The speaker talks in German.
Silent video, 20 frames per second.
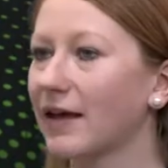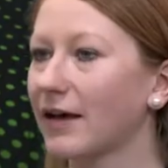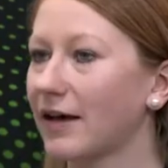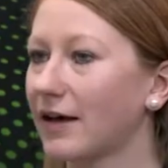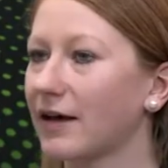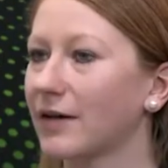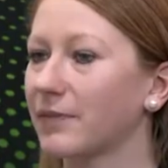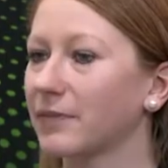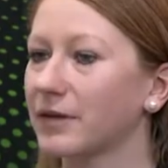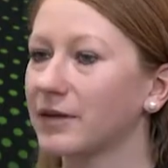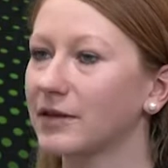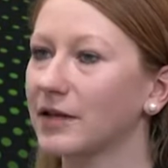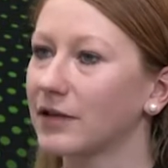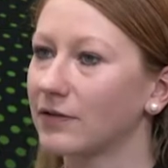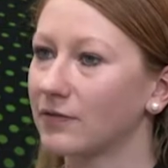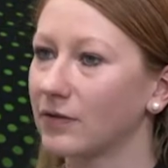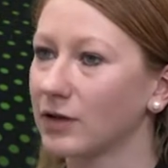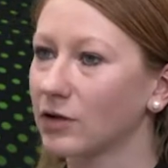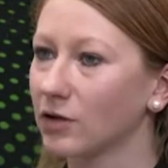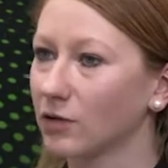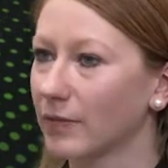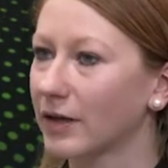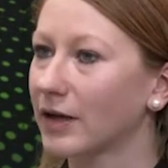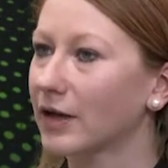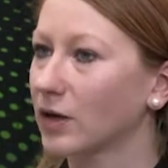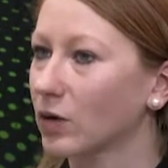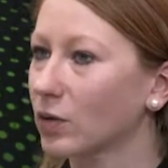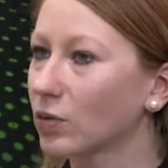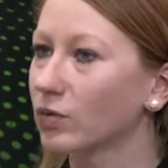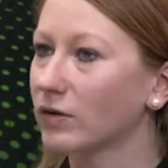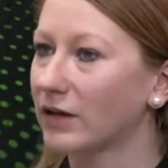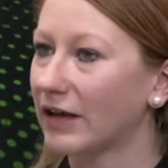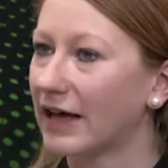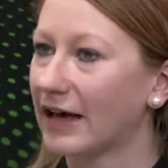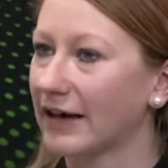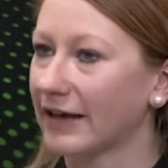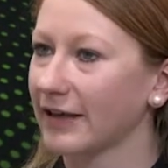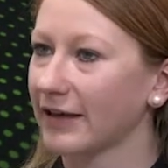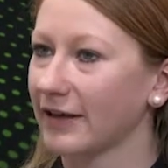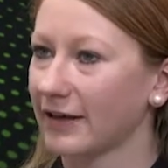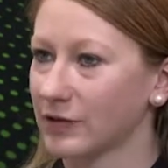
Ähm, in der Entwicklung meiner Grundlage,